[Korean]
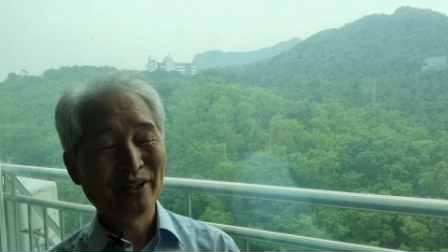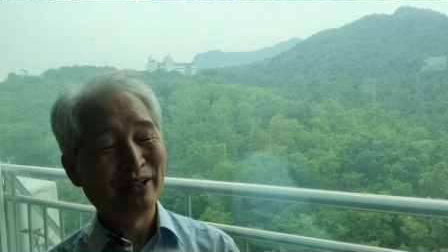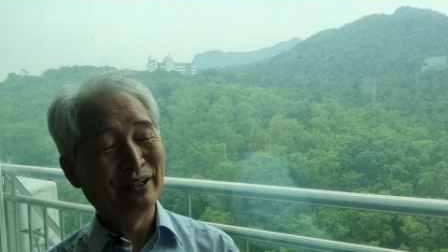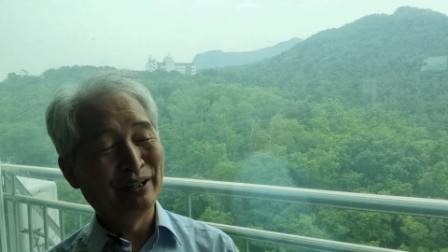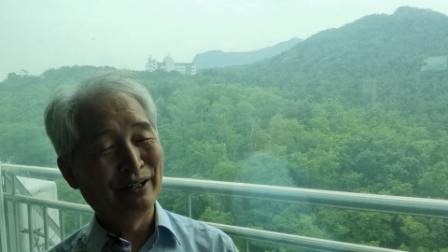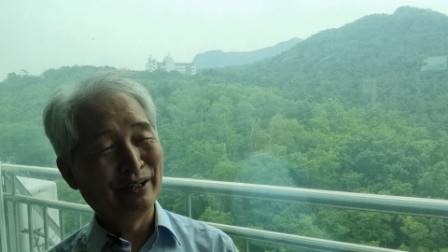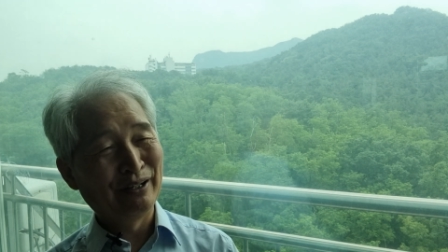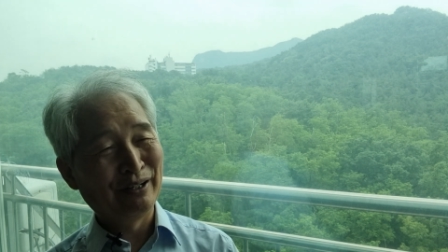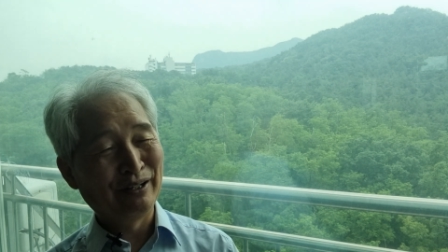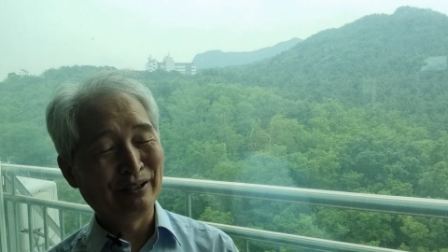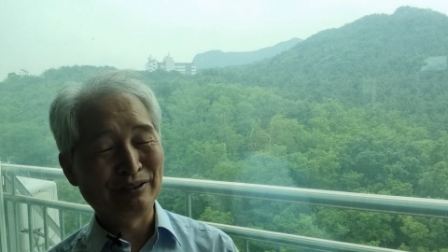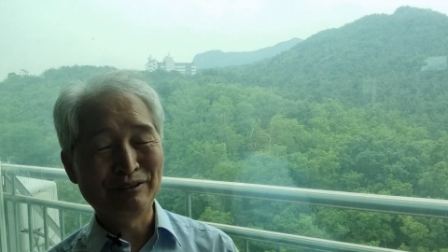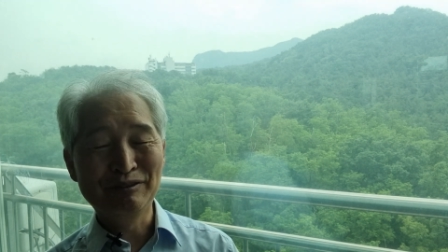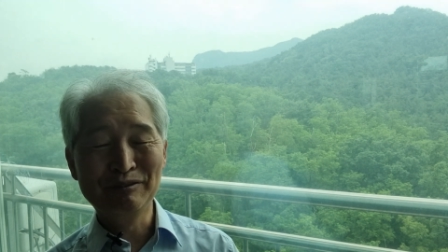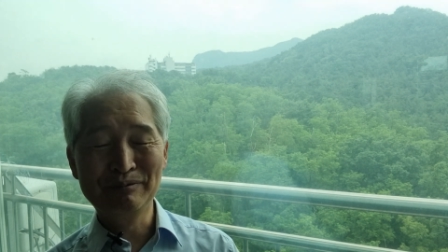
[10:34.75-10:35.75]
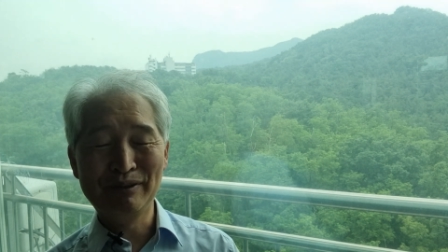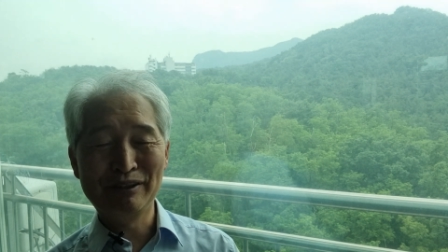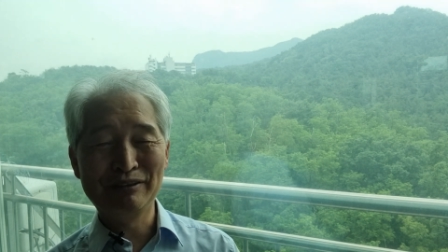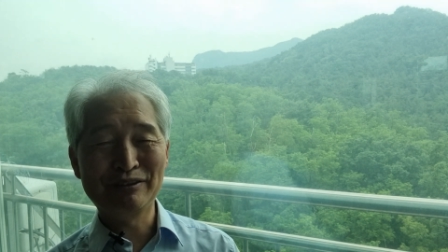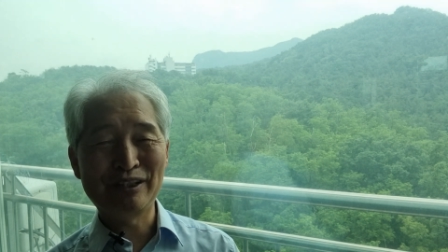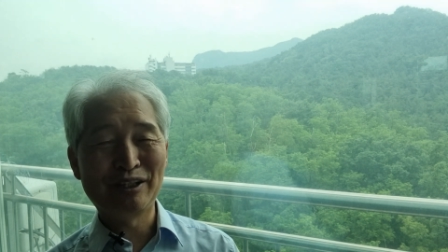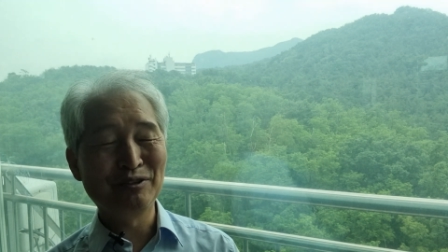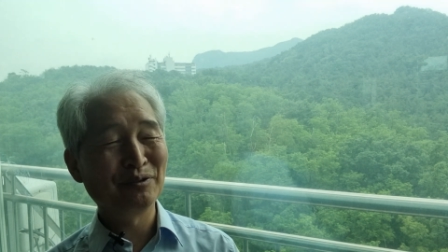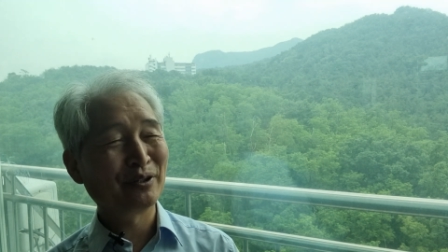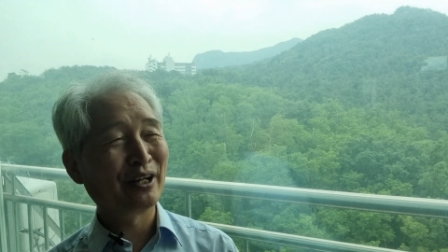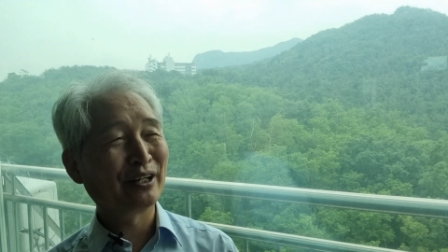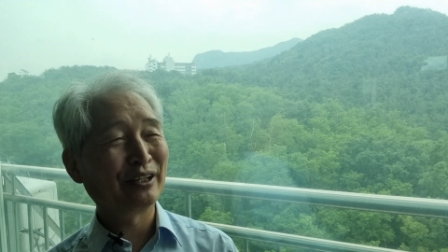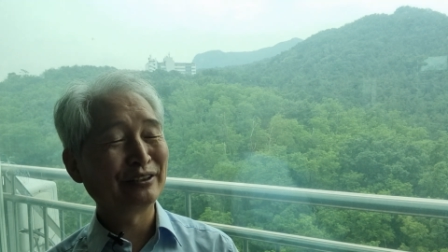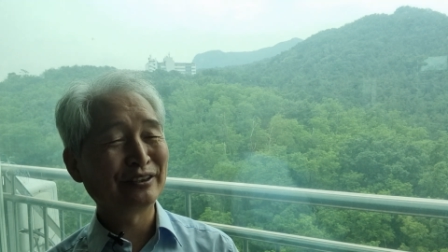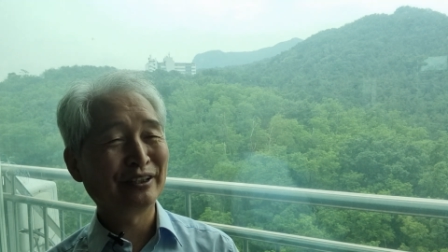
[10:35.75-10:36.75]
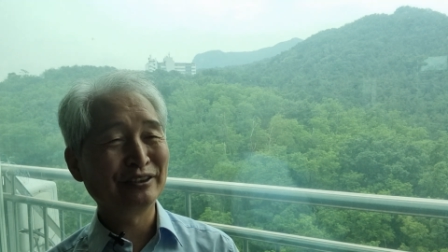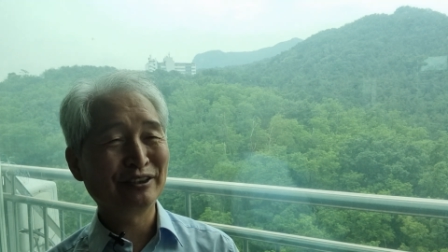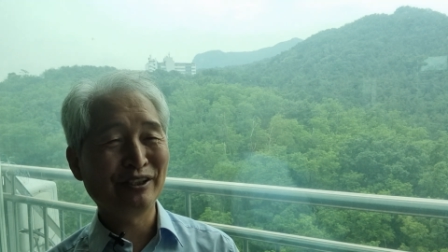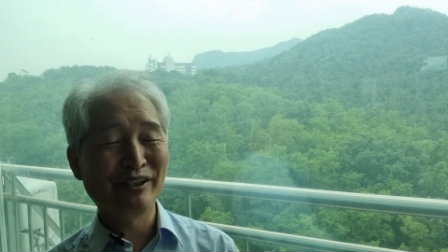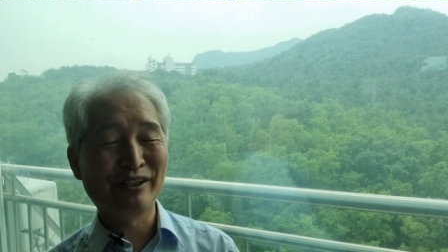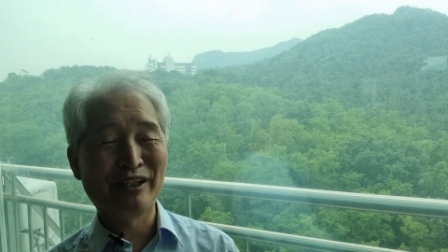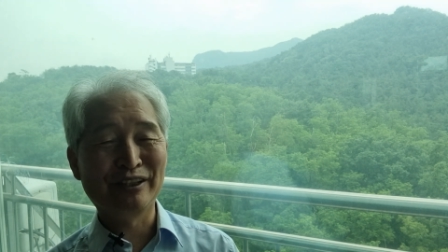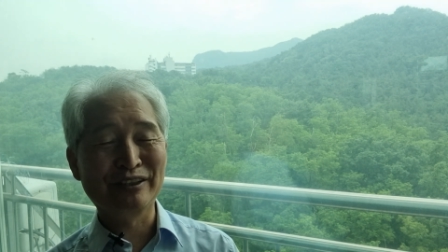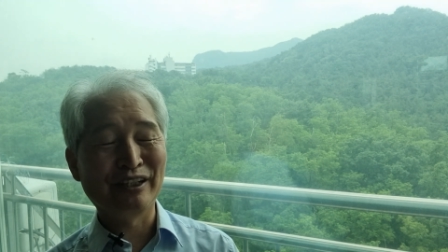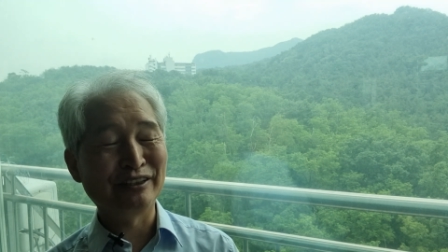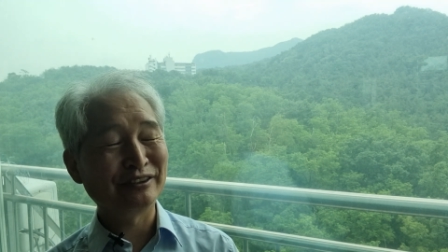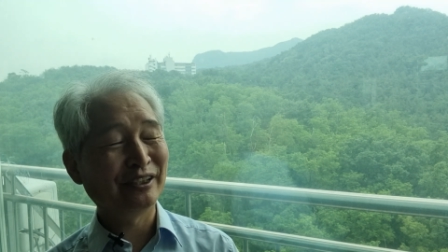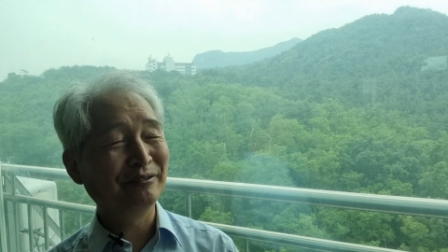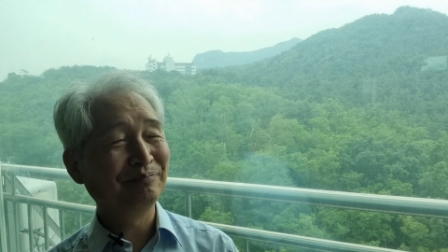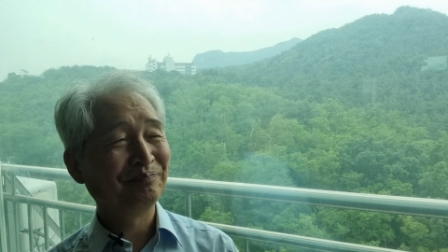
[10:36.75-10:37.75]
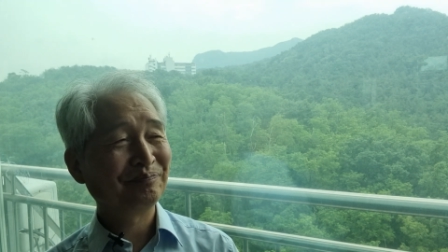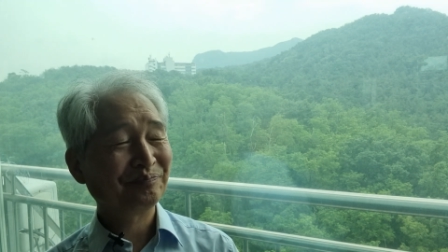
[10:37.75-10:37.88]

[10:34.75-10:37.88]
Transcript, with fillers: 아 정말로 찬송가 가사 신령한 가사